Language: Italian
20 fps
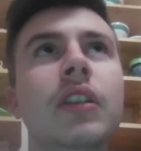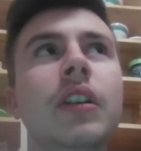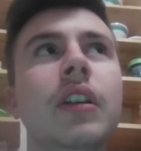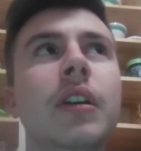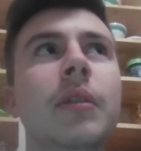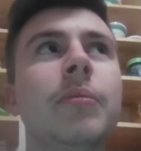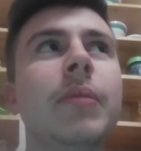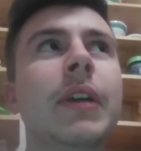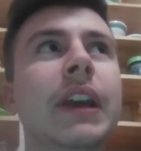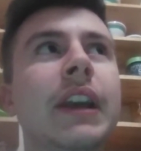
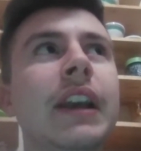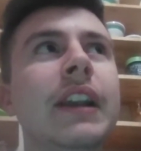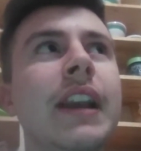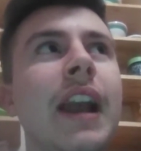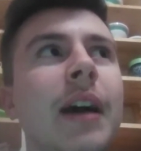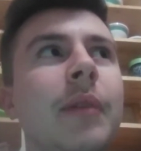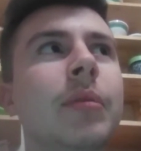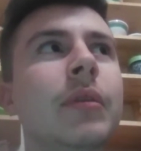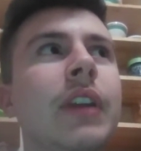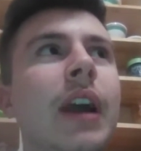perché il
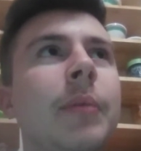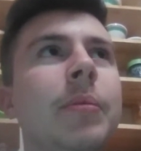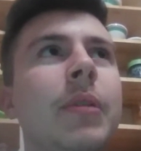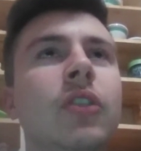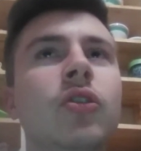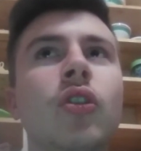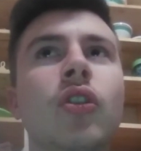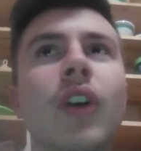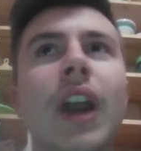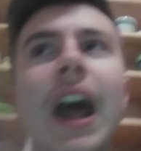Napoli ha preso
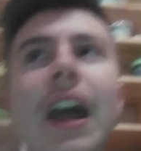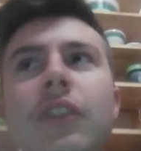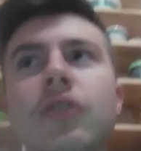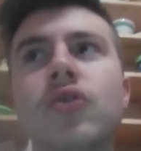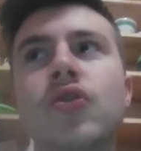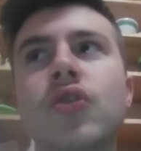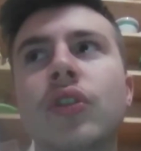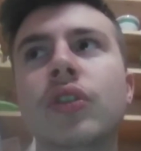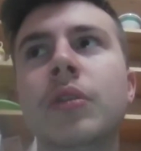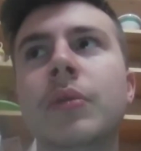coraggio
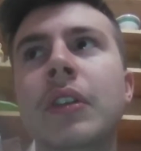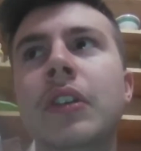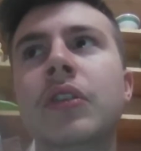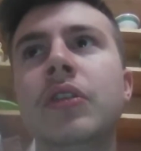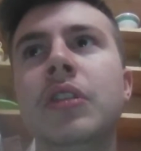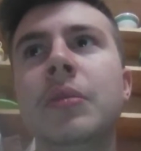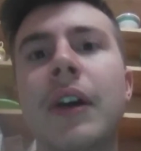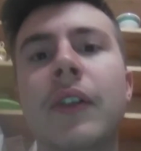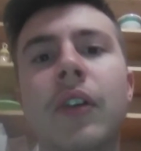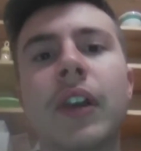dopo il gol di
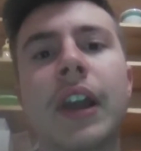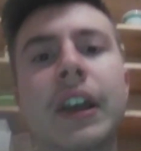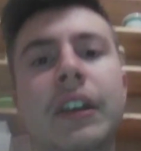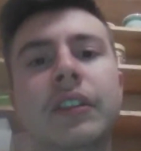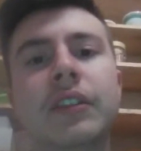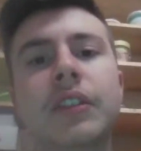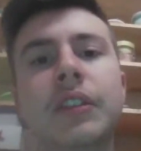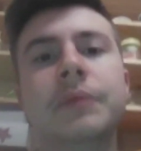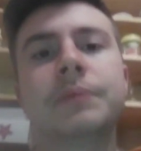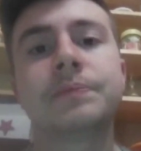Pavoletti.